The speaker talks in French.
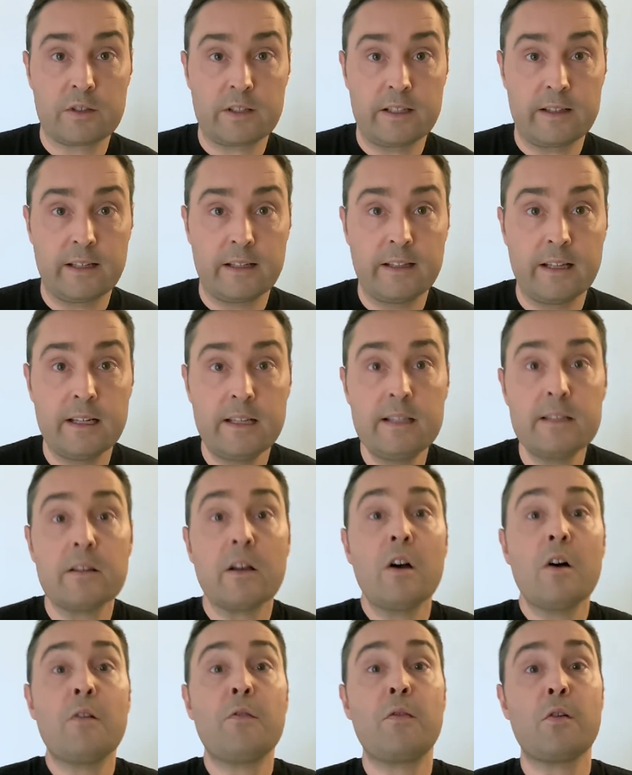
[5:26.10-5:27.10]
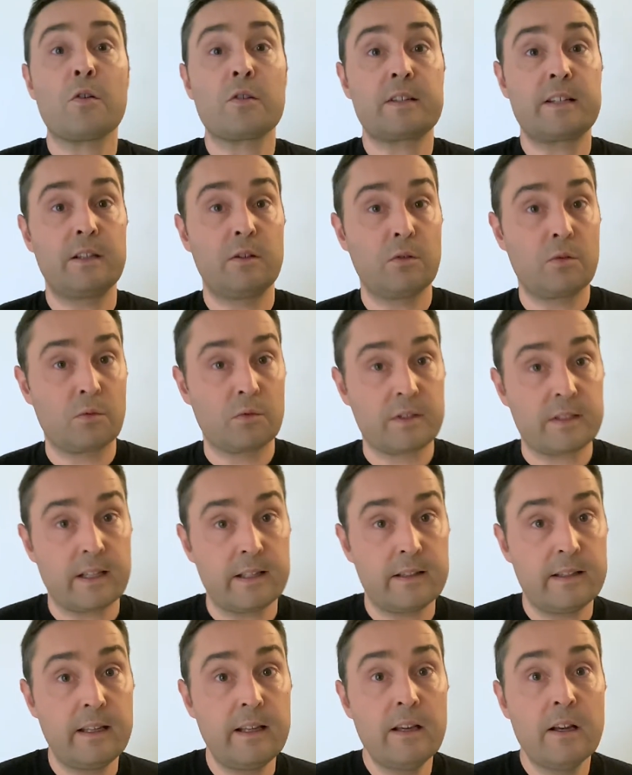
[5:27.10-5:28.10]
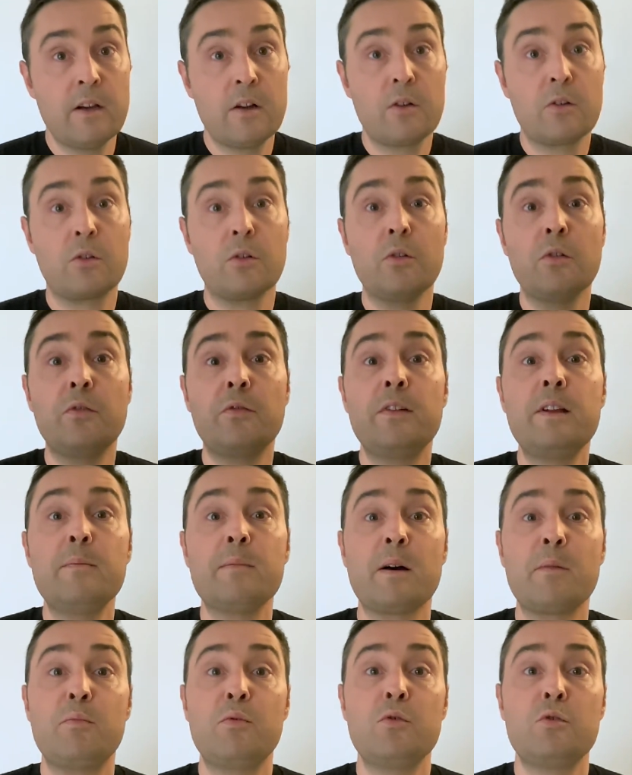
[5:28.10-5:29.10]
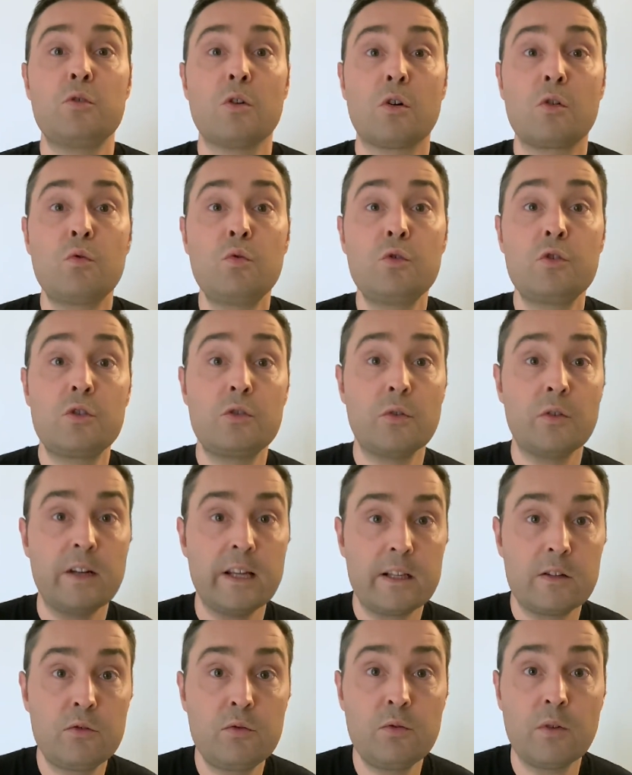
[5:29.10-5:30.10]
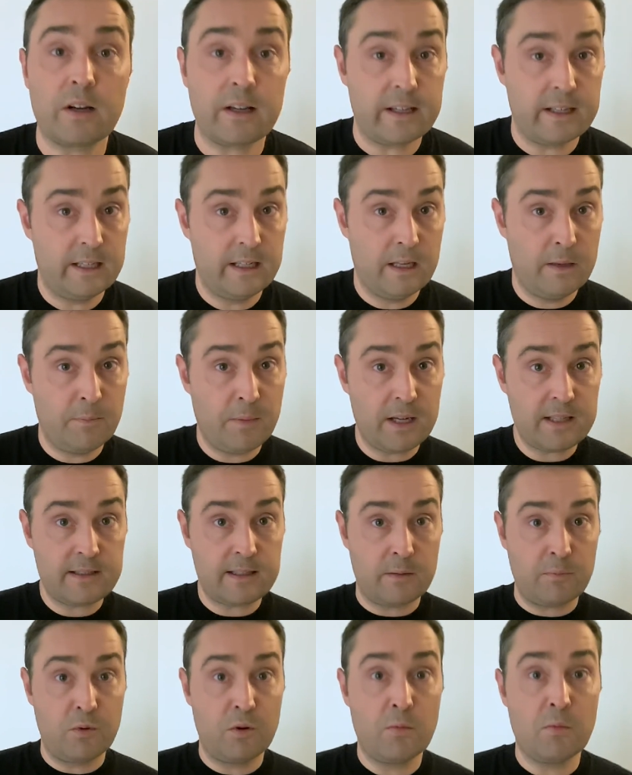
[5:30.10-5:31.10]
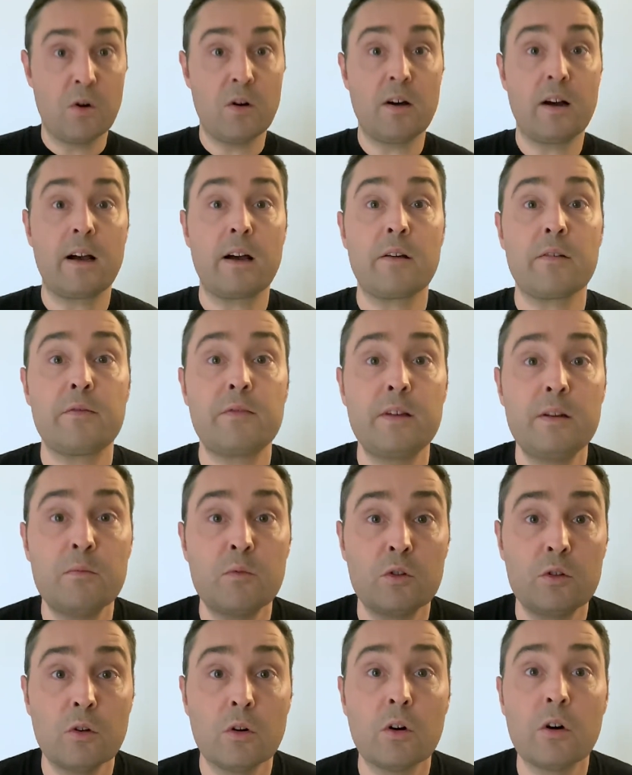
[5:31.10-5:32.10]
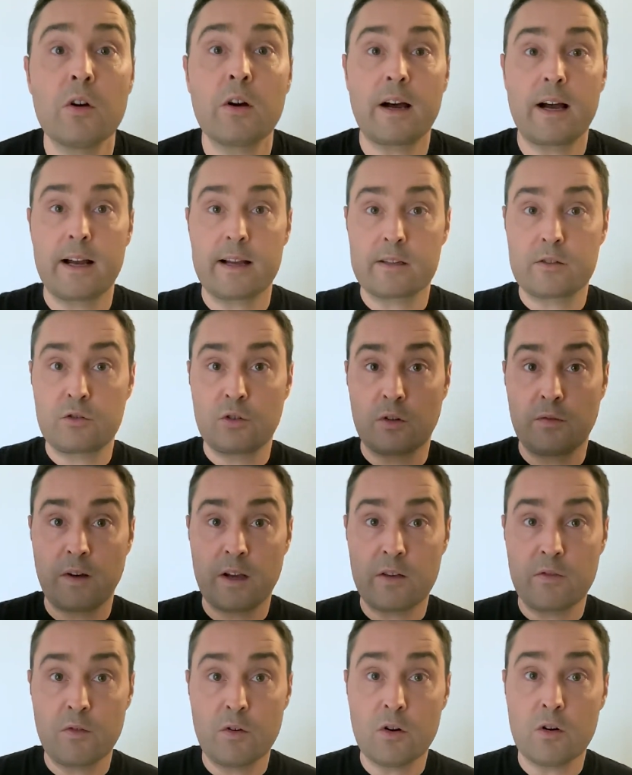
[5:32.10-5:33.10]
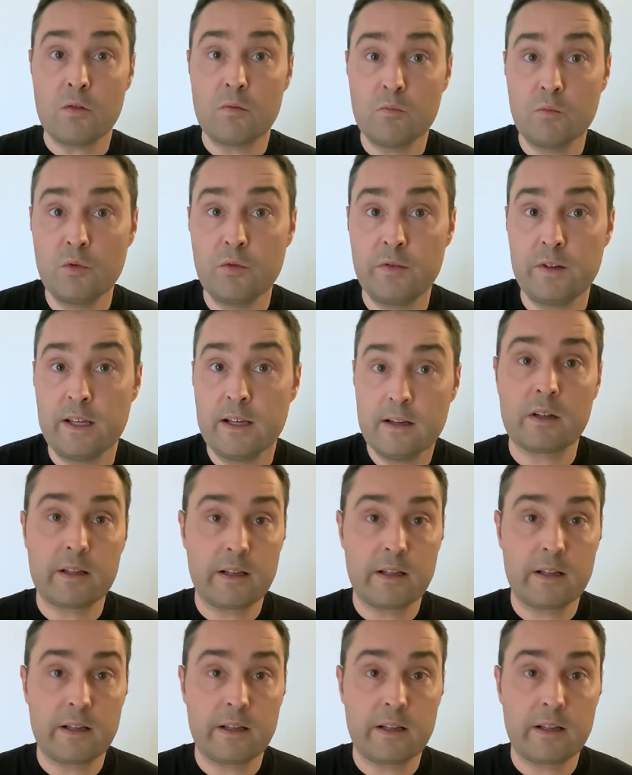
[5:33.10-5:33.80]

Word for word: cette analyse, force de constater que le film a plusieurs couches de lecture et n'est pas simplement un film d'horreur, un survivor movie.